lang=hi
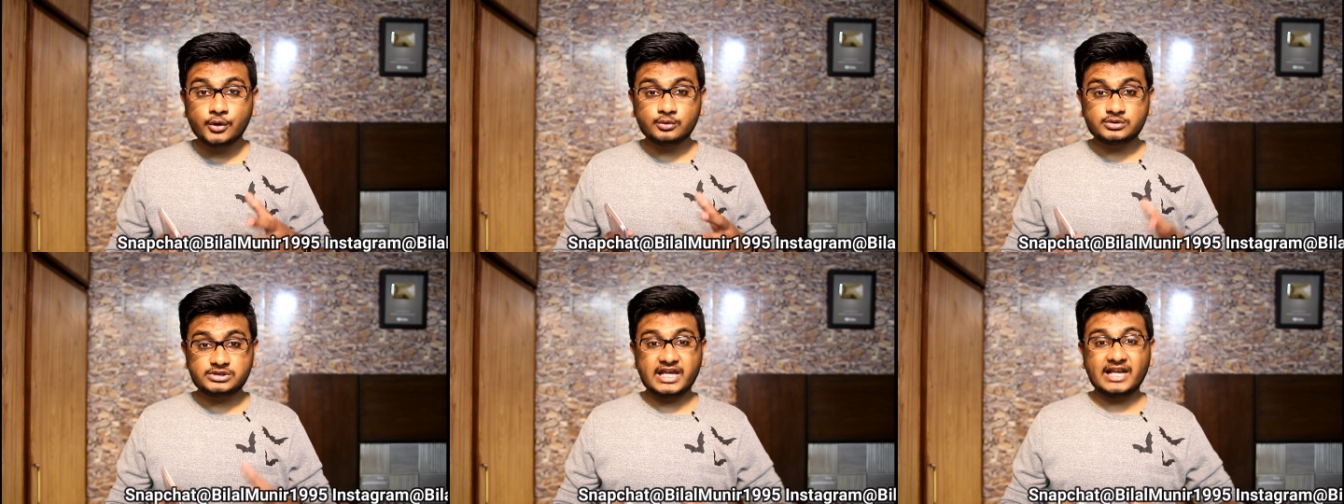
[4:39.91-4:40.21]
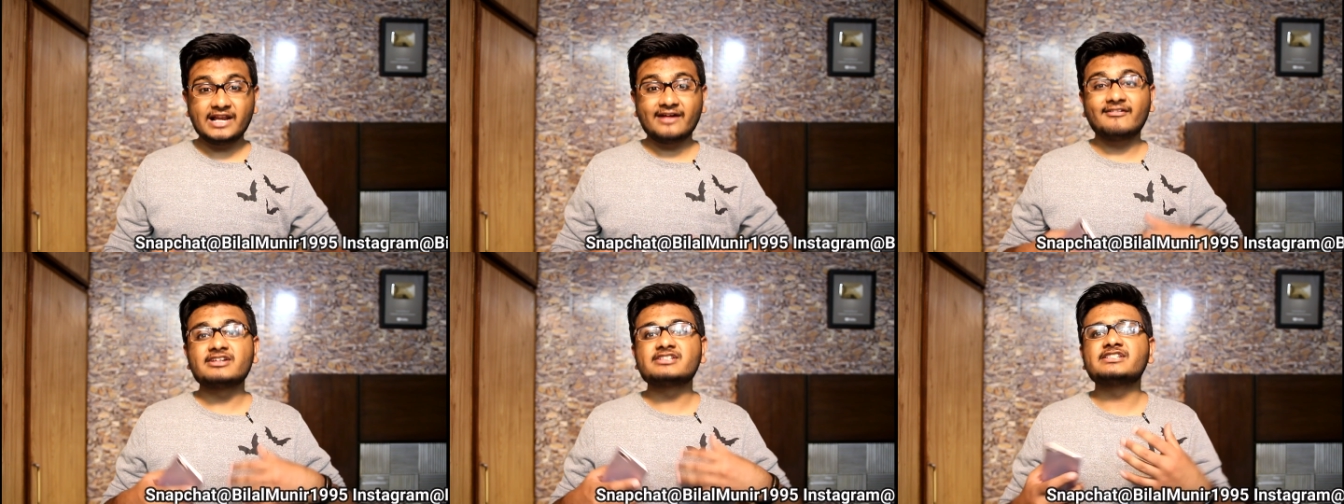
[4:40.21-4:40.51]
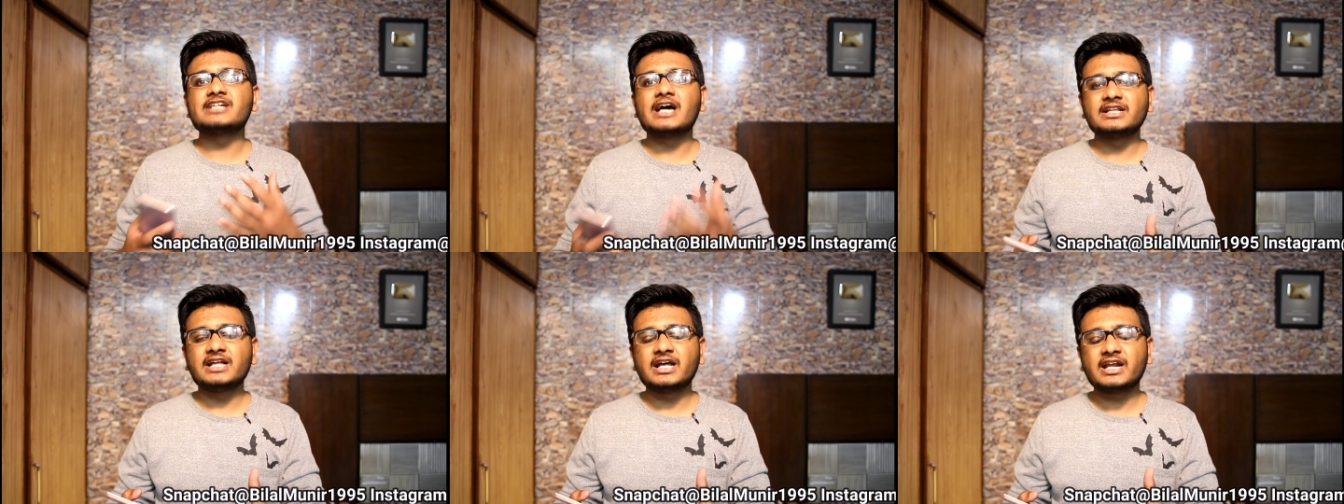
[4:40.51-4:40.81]
उसके अलावा
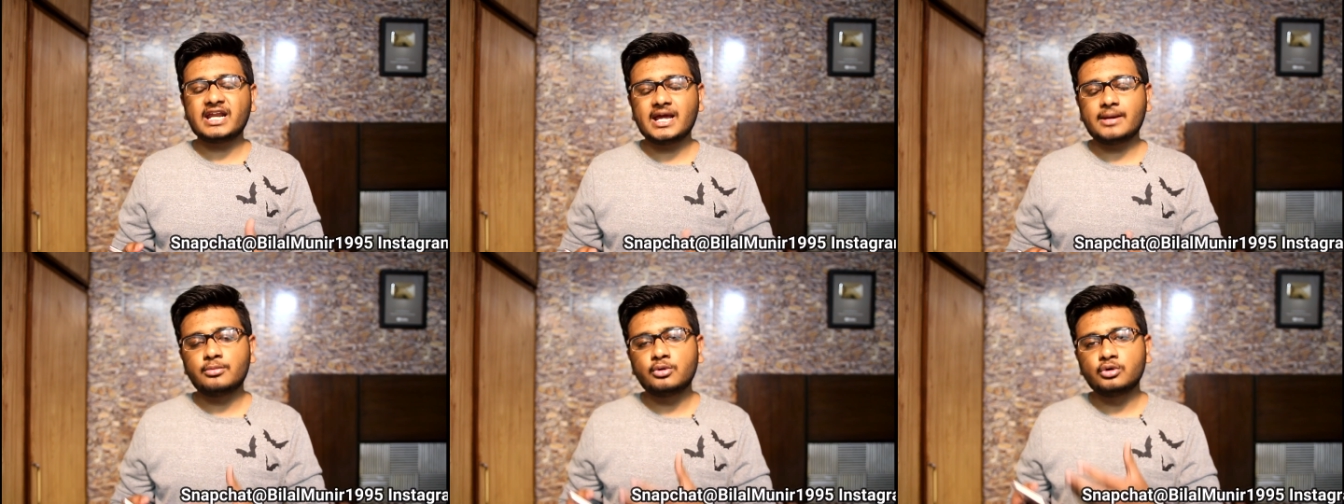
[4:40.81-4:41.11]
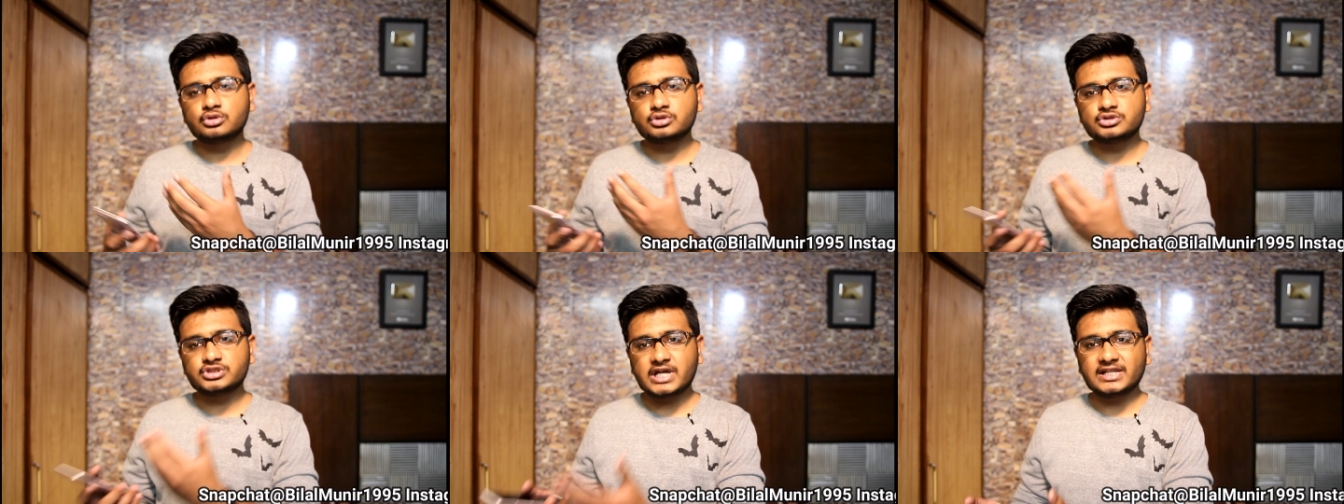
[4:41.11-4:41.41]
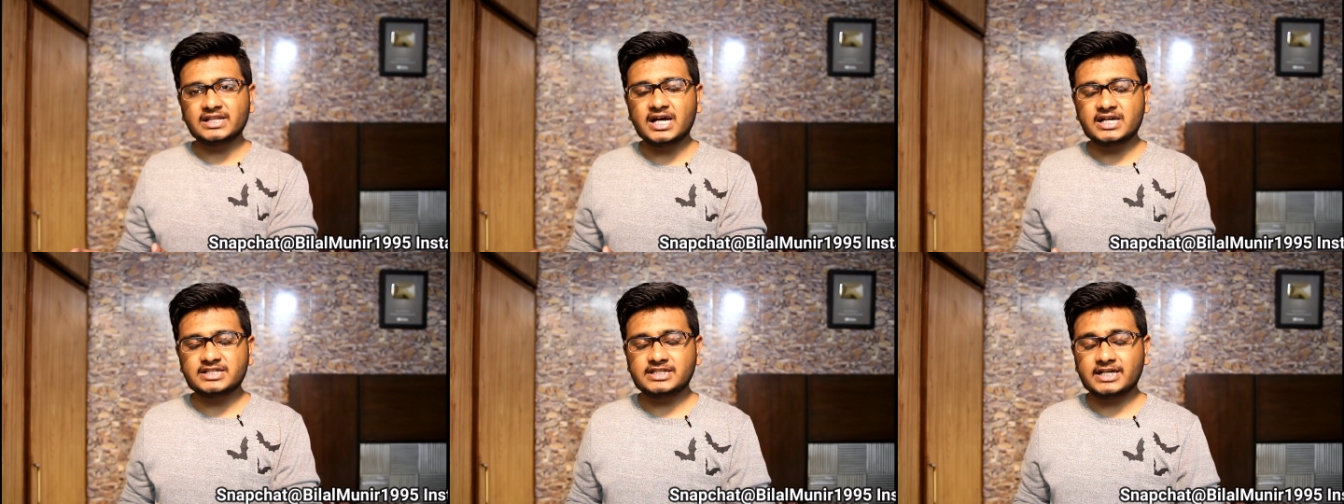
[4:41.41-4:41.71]
ज़्यादा रैम हो तो
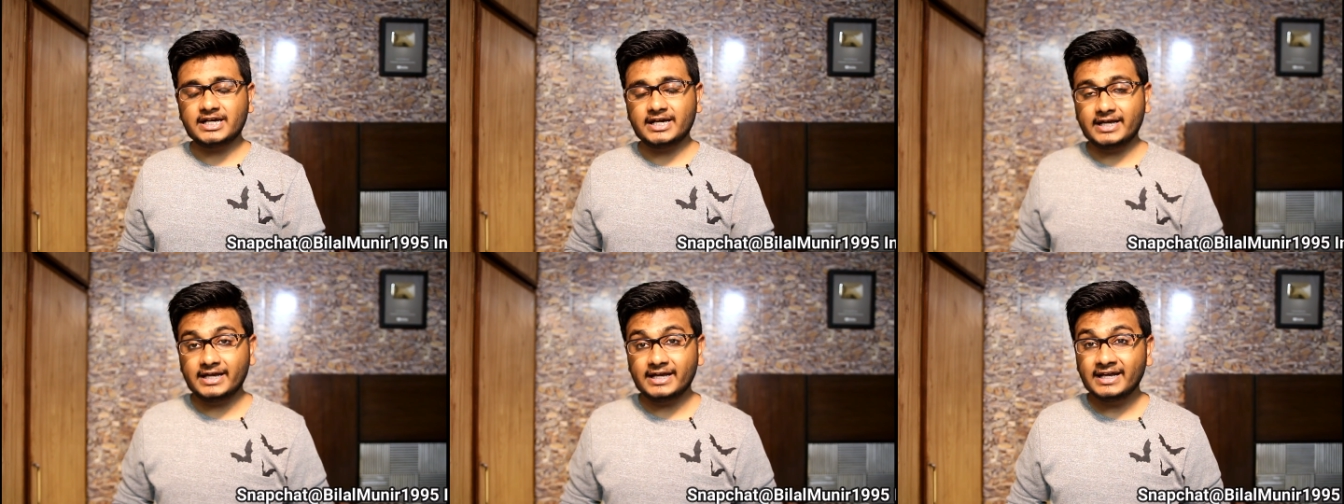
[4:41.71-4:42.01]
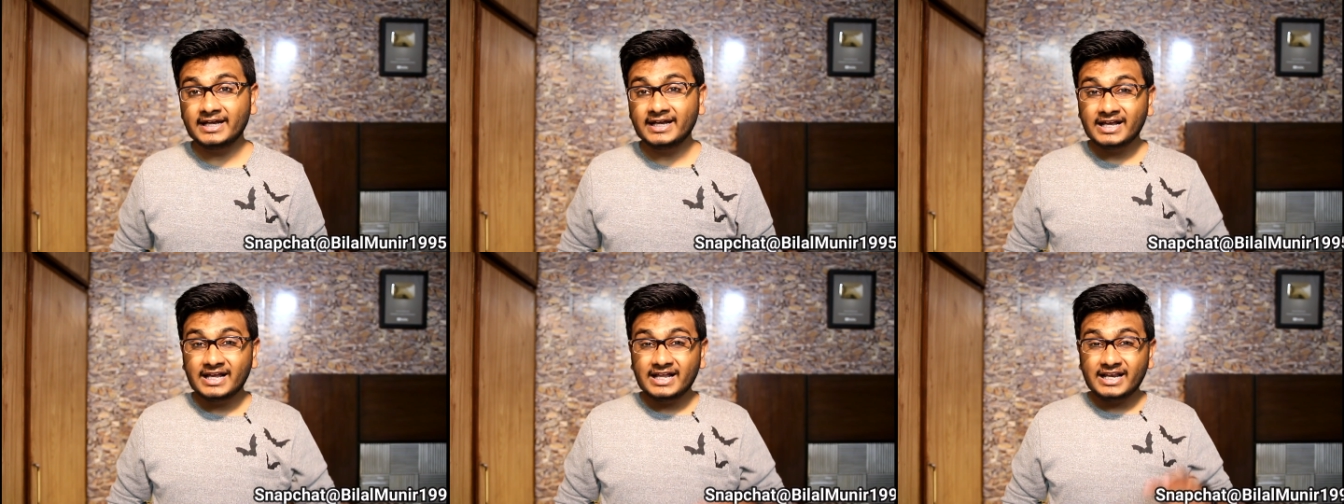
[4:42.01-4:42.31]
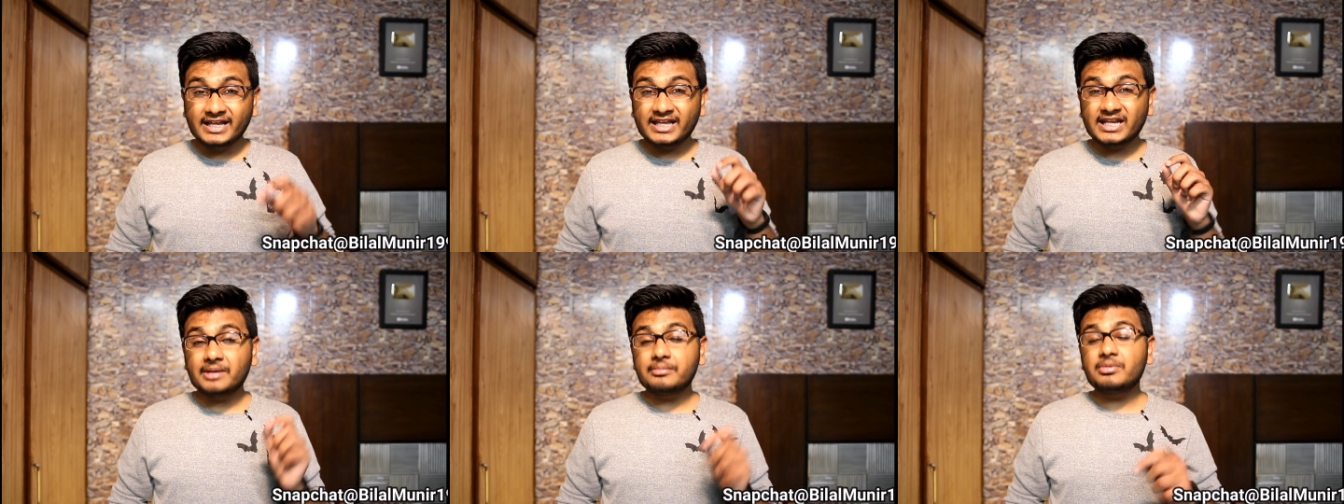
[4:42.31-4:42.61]
ज़्यादा अच्छा है
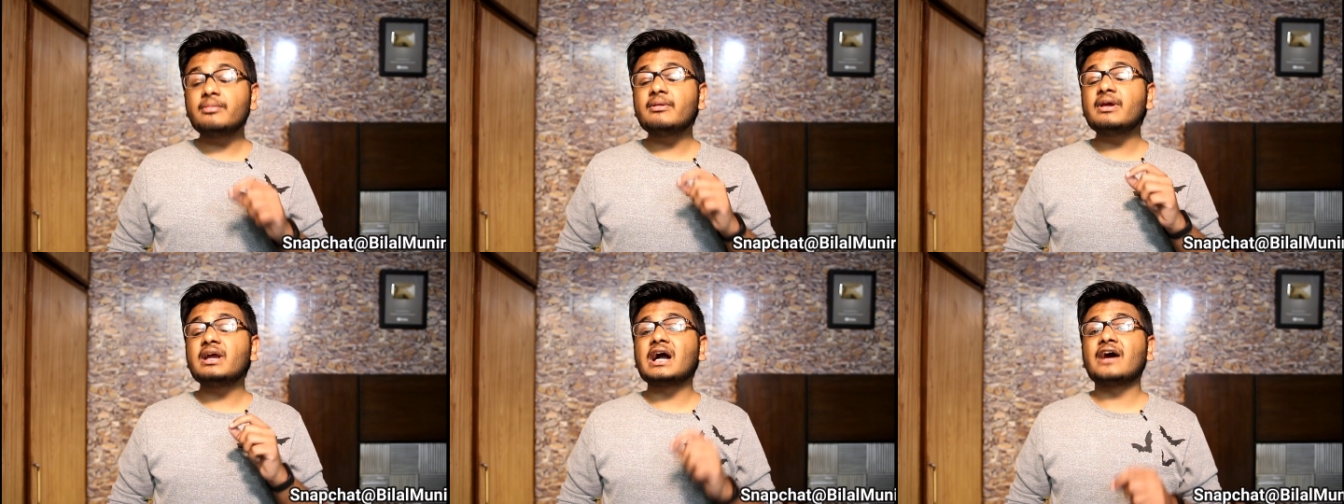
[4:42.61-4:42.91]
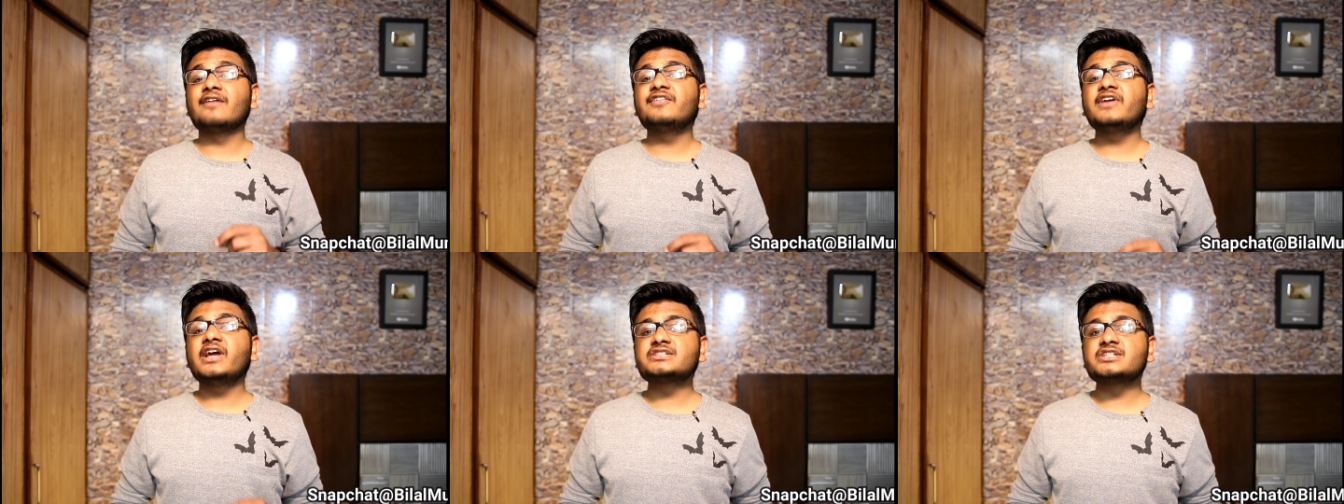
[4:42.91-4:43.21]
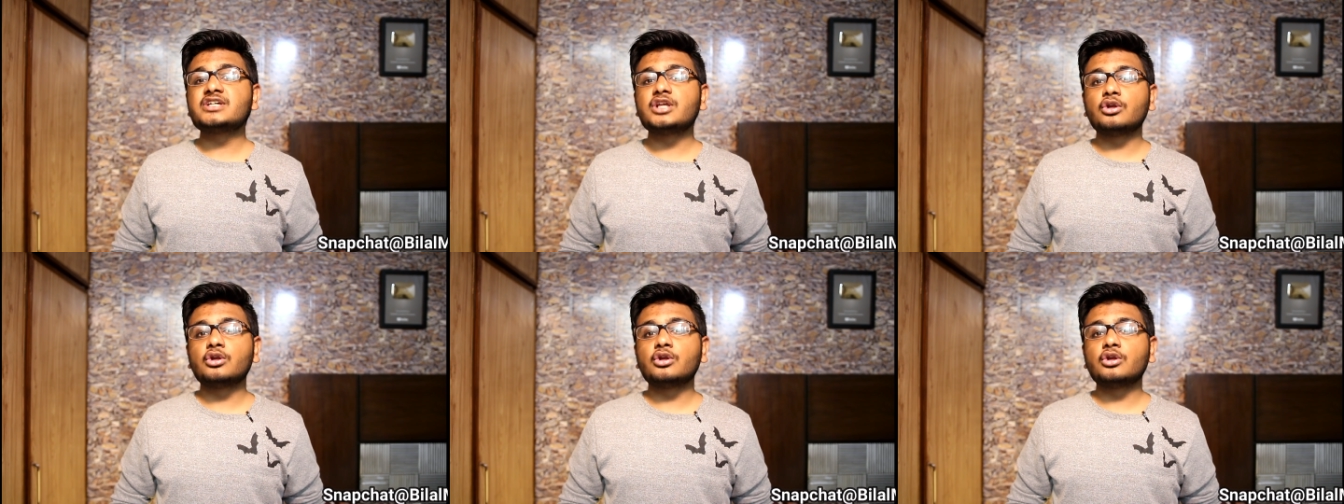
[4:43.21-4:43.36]
लेकिन अभी भी काफ़ी ऐसे